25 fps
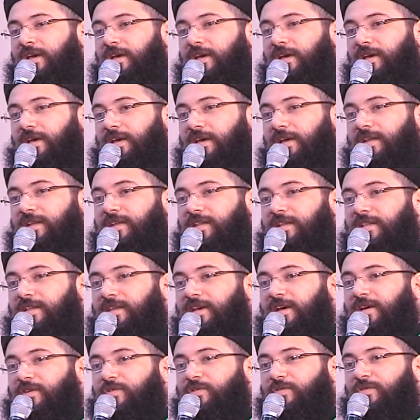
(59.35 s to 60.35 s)
آه، كان
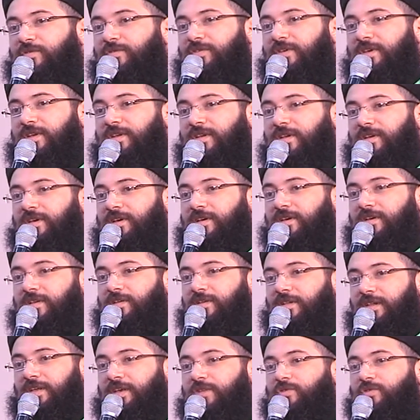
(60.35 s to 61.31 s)
الدياكون فيه ليه, لي